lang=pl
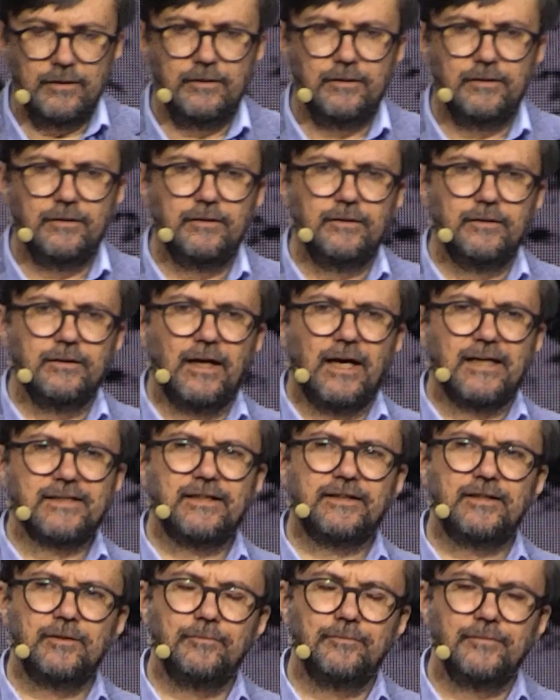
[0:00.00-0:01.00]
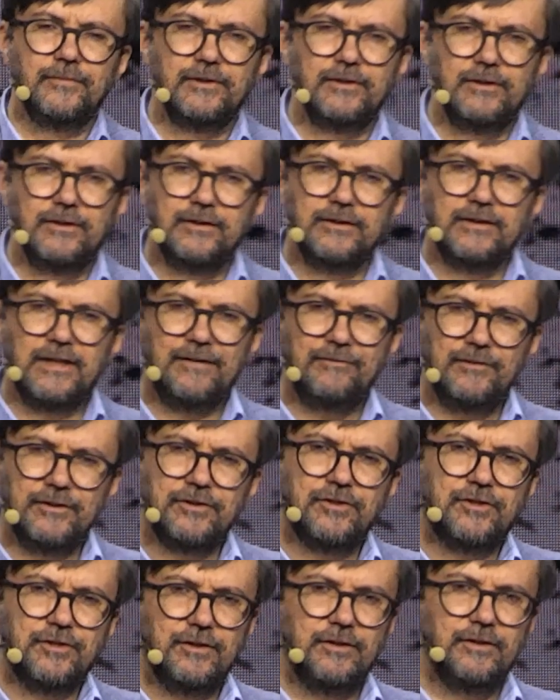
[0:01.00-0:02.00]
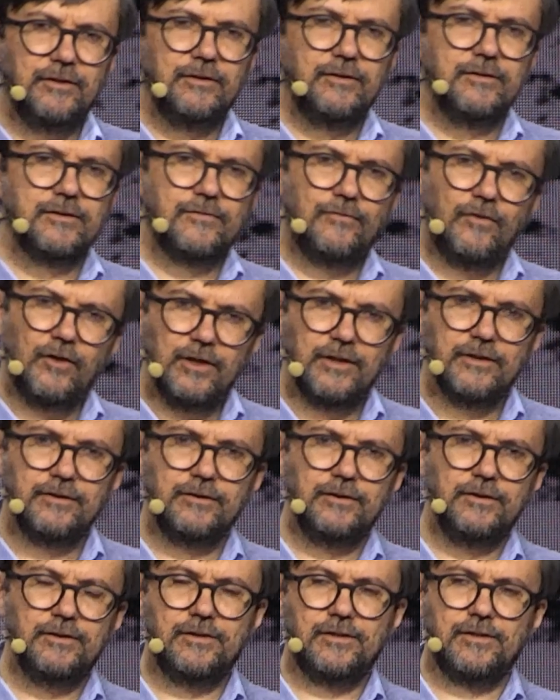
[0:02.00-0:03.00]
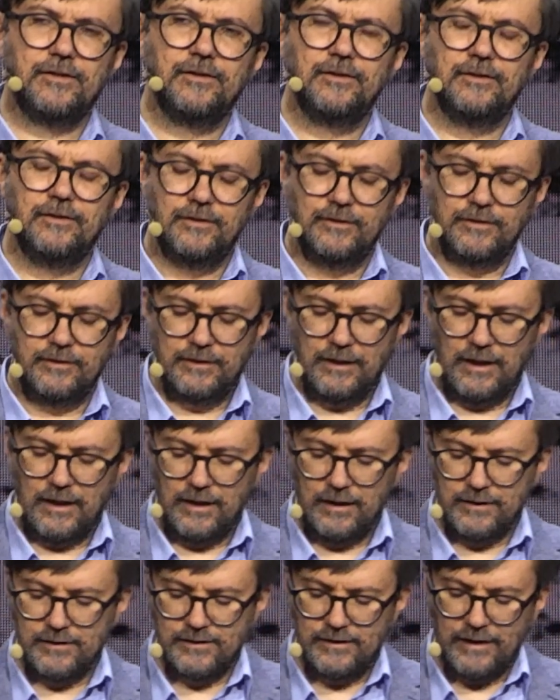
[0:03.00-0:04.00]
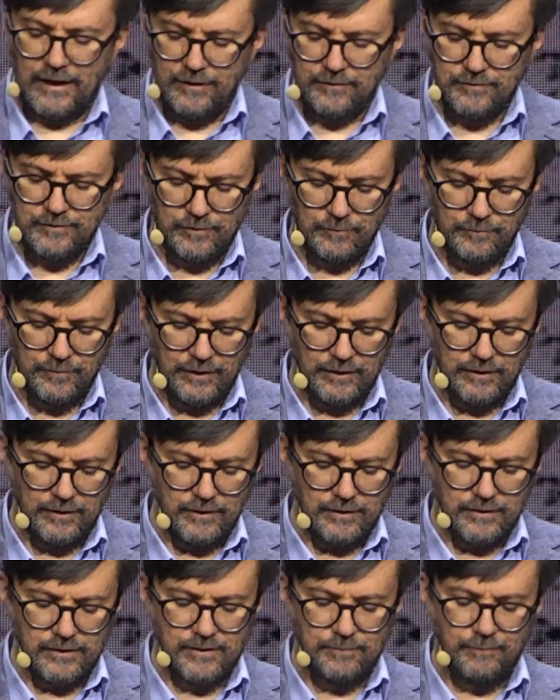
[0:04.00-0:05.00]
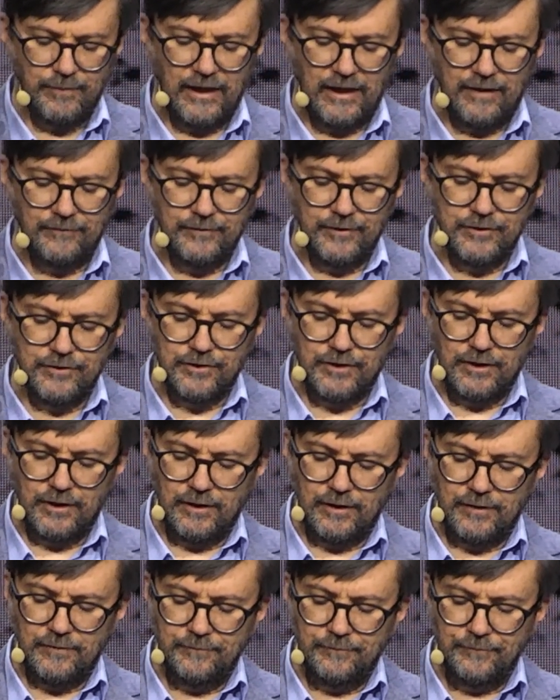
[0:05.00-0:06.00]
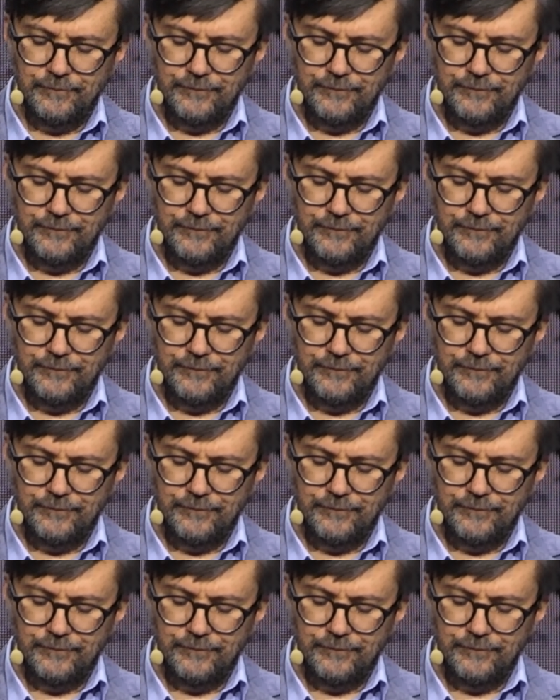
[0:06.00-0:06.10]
Y, a zatem nawet ci zwolennicy kar zdają sobie sprawę, że